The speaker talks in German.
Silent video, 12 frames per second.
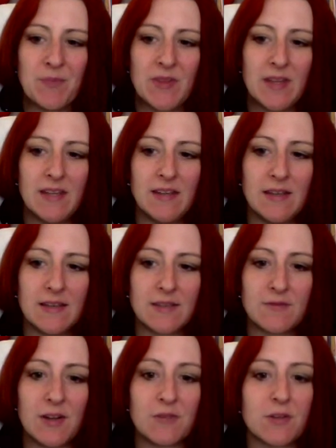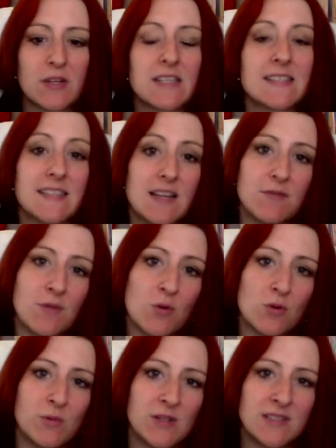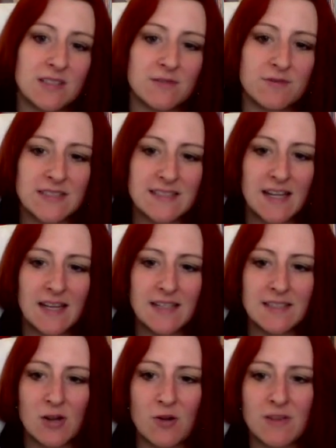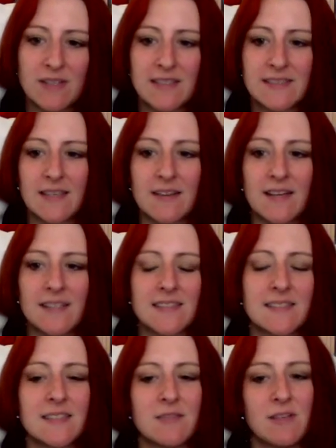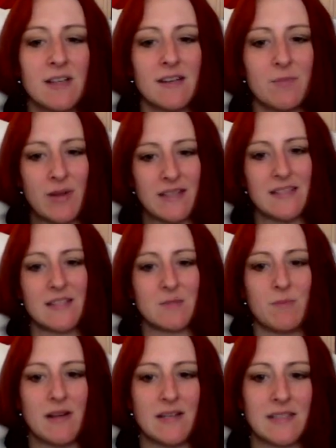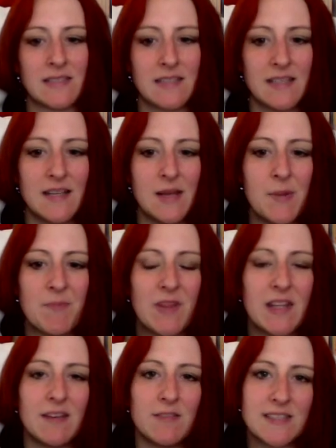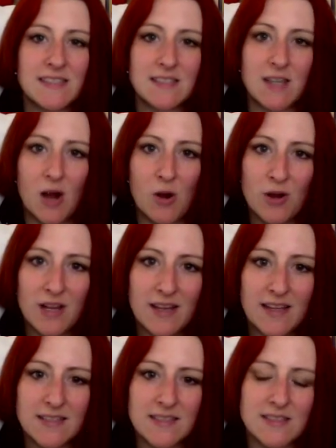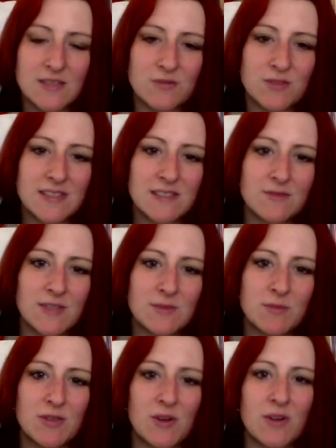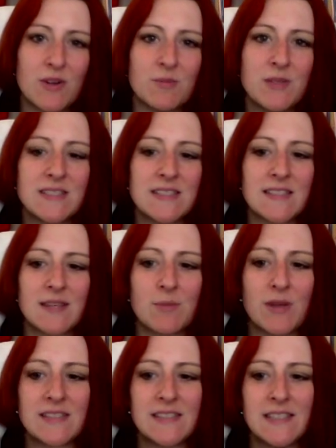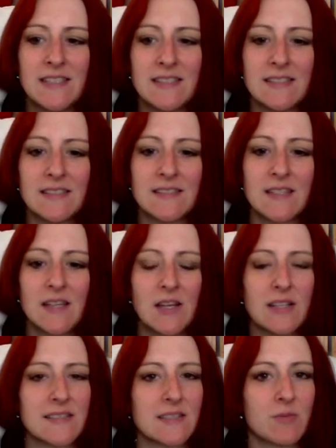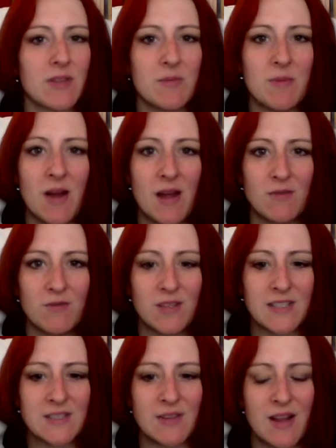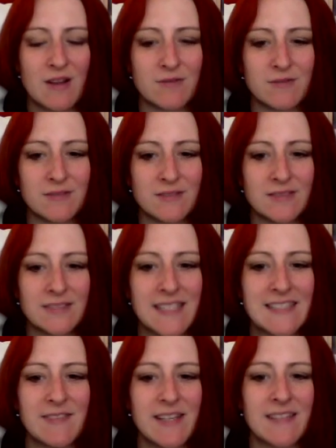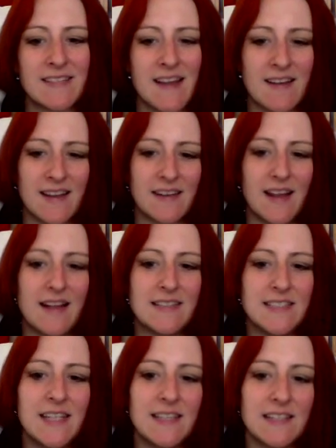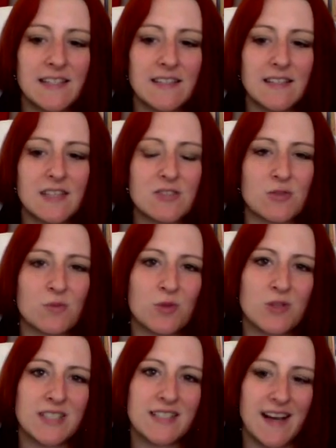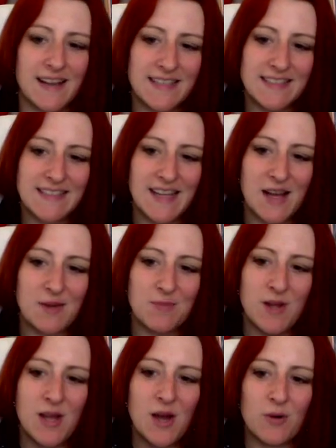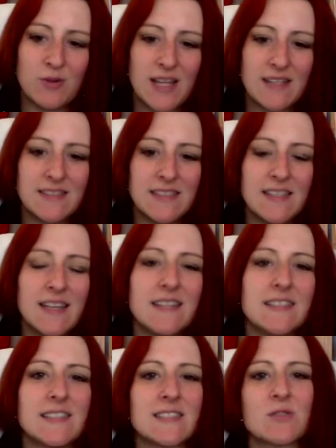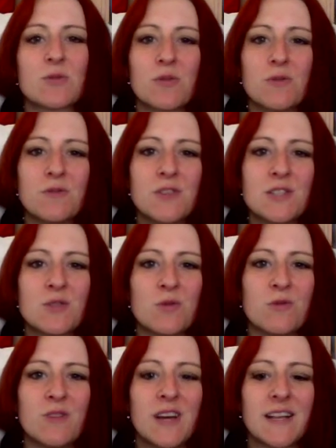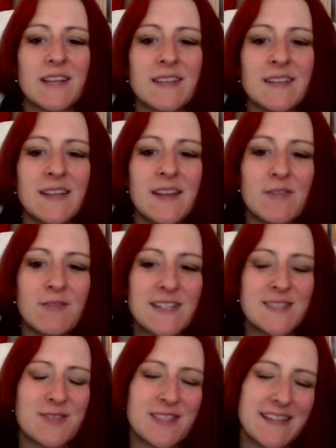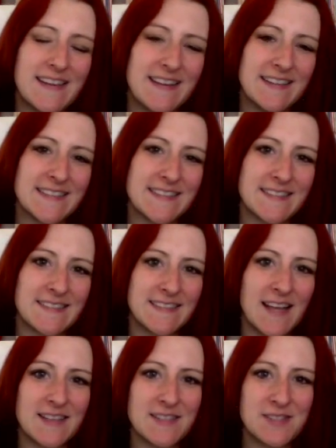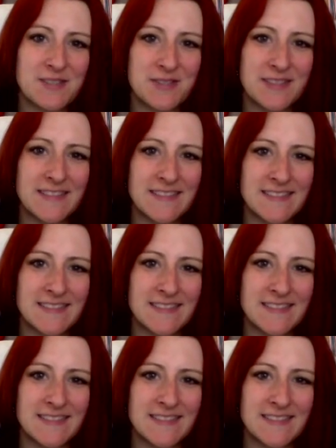Die äh, waren wirklich sehr froh über die Gewissheit, auch wenn das ihre Katze nicht wieder lebendig macht. Ihr werdet sicher auch erleichtert zu wissen, was mit eurer Mieze dann passiert ist. Es gibt immer einen Weg zu helfen. Deswegen danke an all diejenigen, die schon mutig gehandelt haben und an die, die es zukünftig tun werden. Fasst euch ein Herz. Dankeschön.